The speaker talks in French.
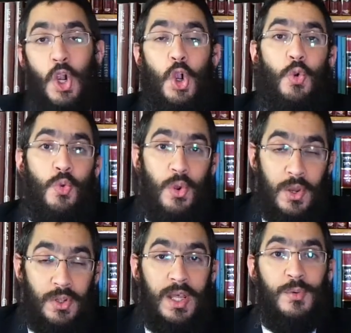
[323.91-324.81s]
Lui,
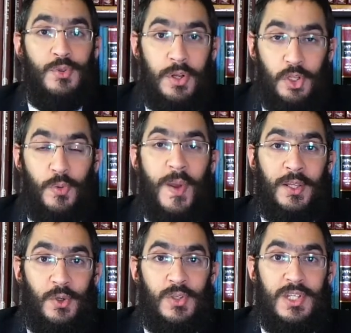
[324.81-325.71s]
on a besoin de le
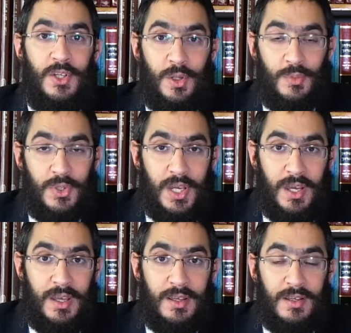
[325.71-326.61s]
mettre aussi dans le
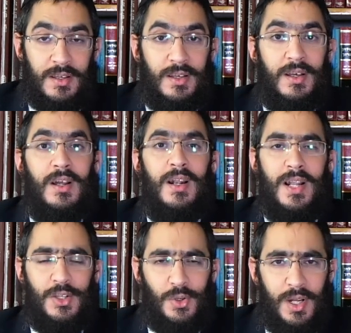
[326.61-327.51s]
bouquet.
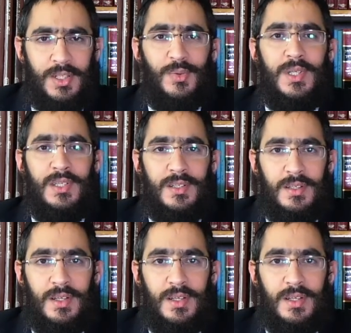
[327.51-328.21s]
La Torah dit oui.